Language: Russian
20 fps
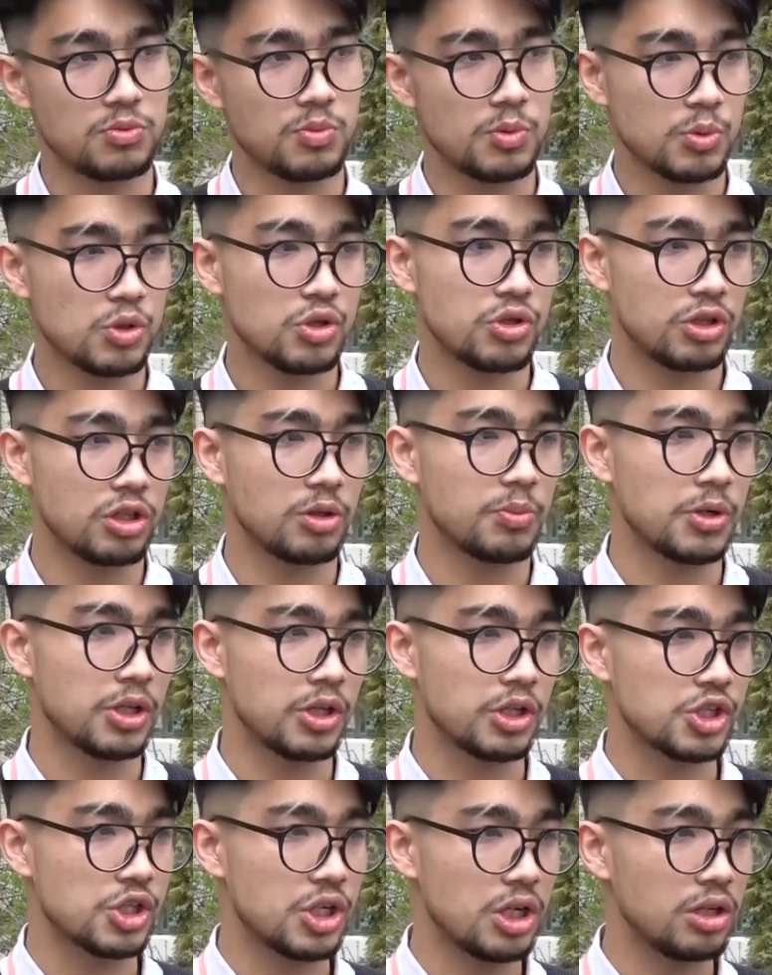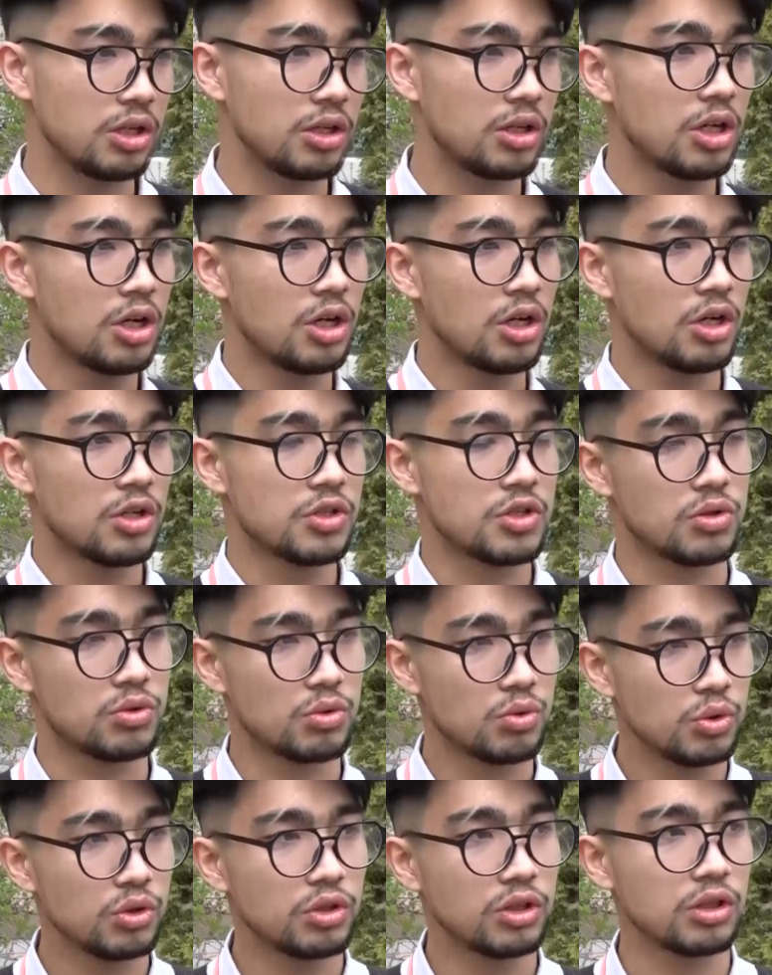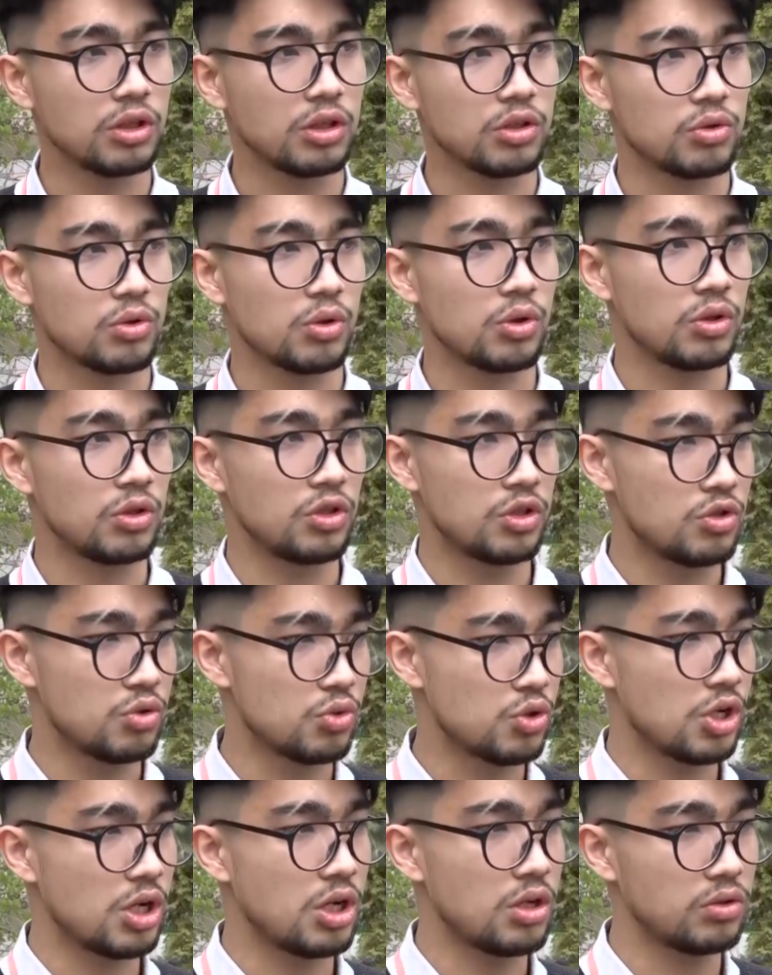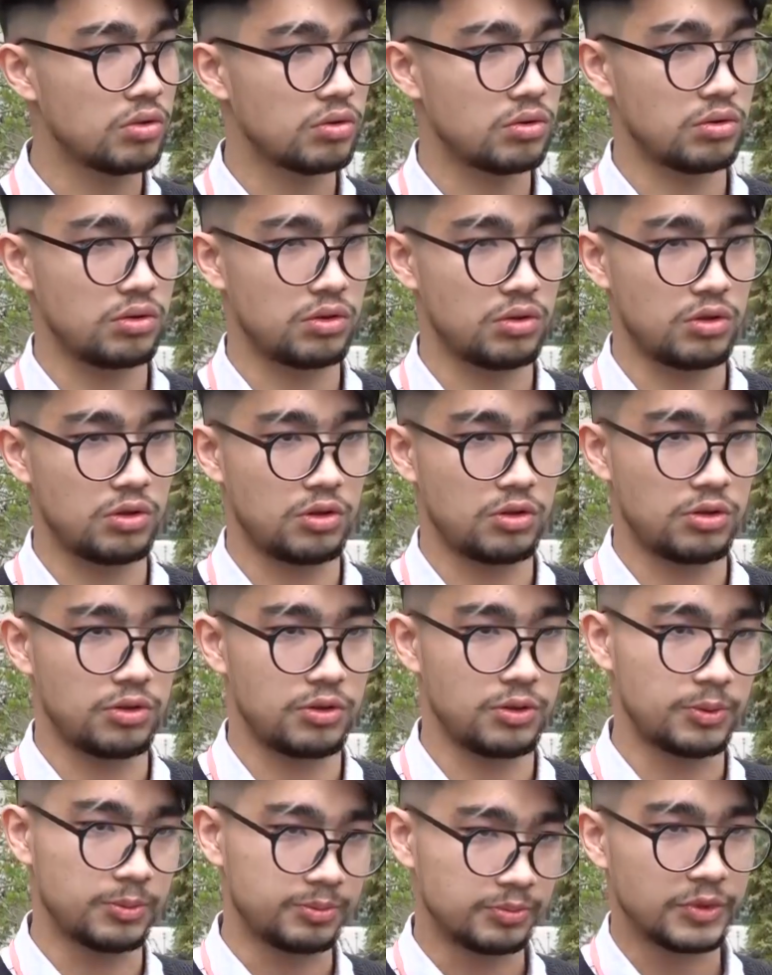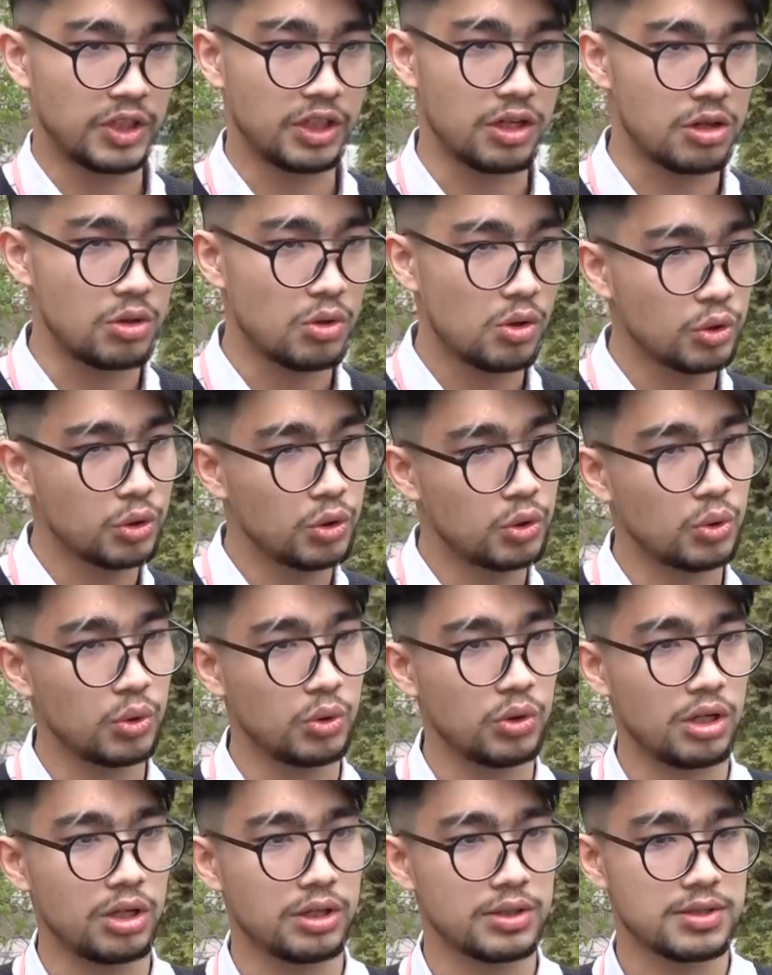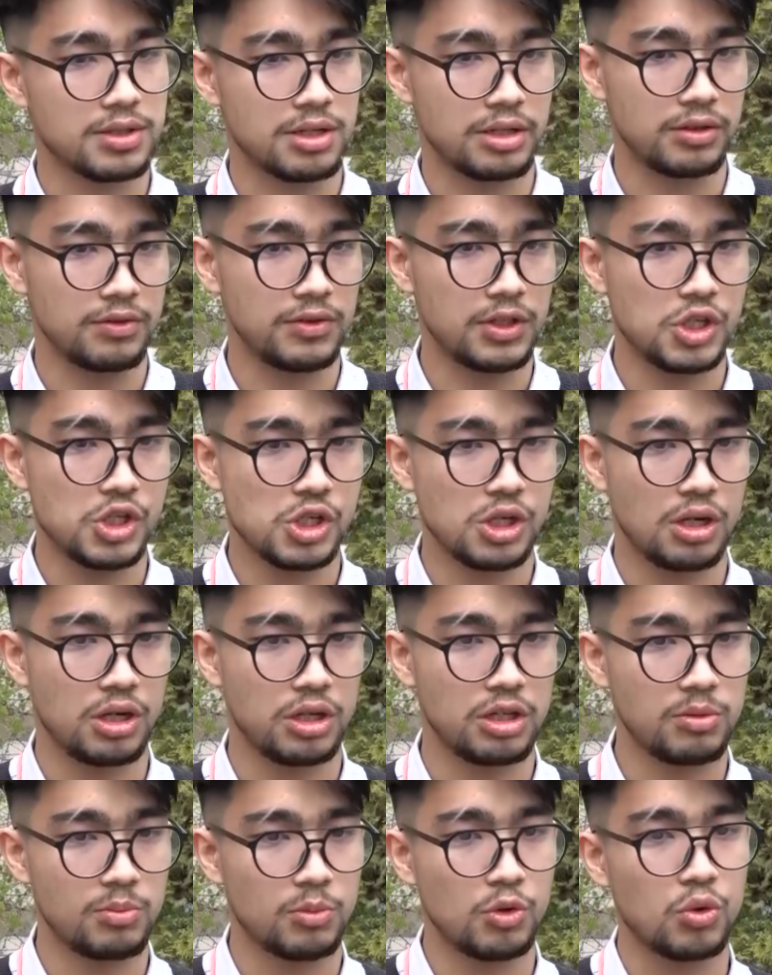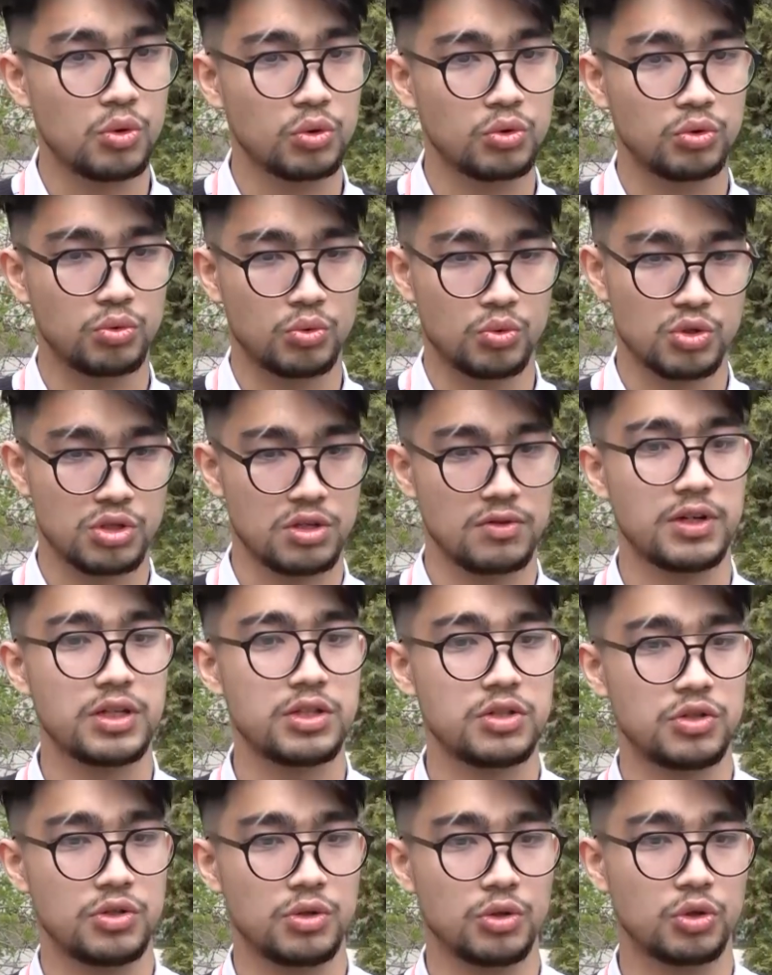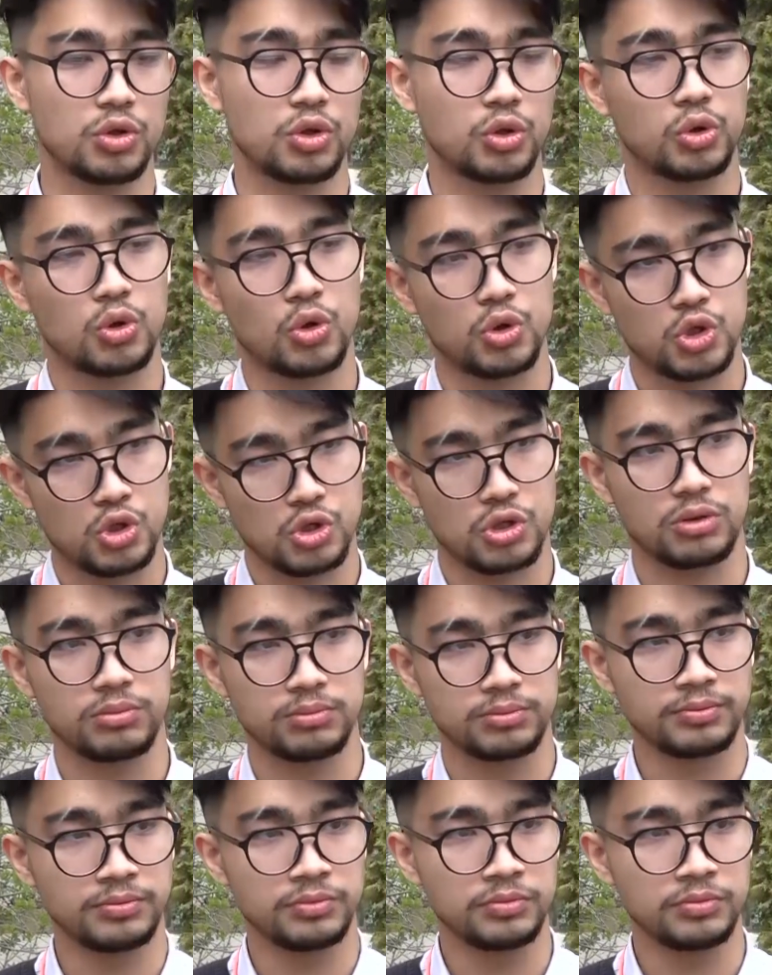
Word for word: И с помощью таких приложений сотрудники, которые изучают э, экологию или остальные вещи, они могут узнавать ее точнее.